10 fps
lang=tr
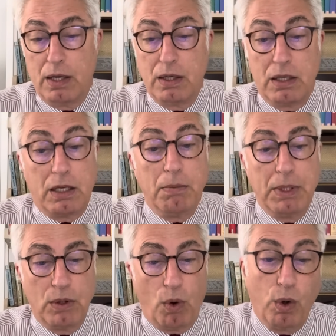
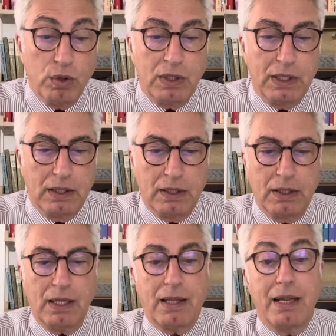2010
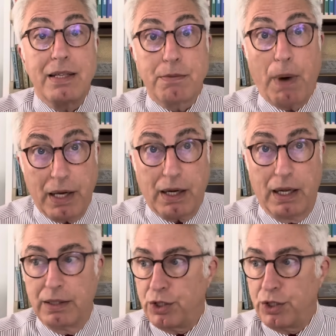yılında Deniz Baykal